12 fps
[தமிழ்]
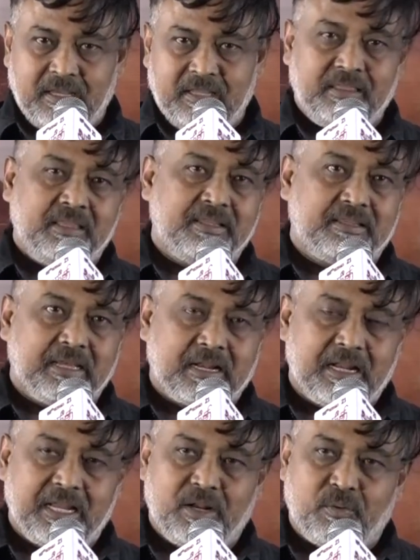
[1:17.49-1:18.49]
இந்த
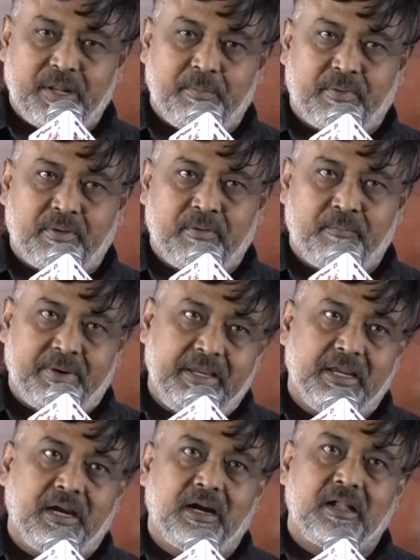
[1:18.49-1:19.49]
தேட்டரில் என்னுடைய படம்
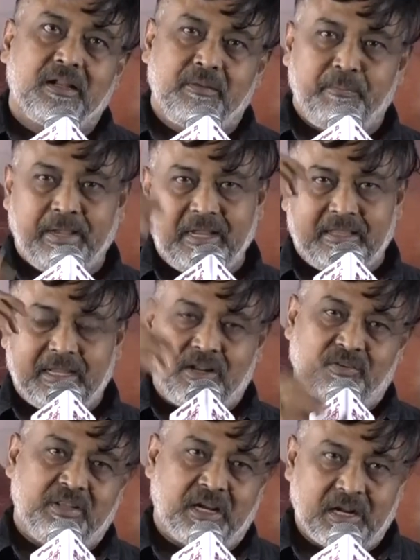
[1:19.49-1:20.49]
பையா மேல்
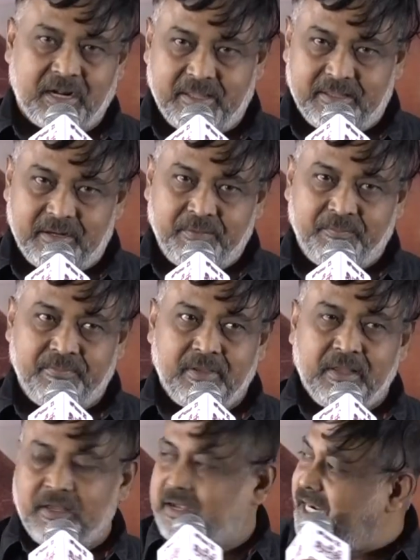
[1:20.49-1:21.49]
தேட்டரில் வந்து அங்காடி தெரு
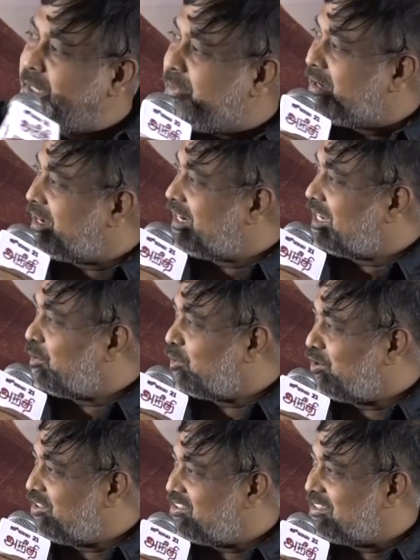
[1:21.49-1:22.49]
ரெண்டுமே கிட்டாக
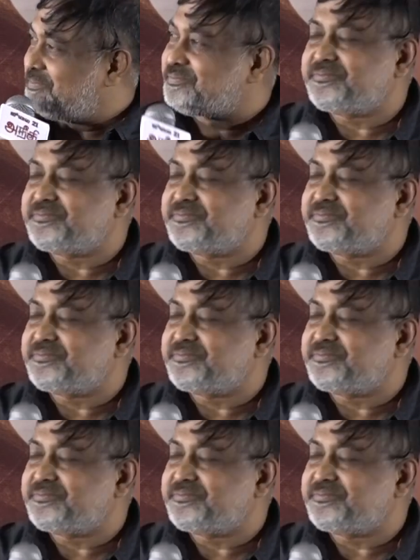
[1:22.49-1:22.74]
ஒன்றுச்சு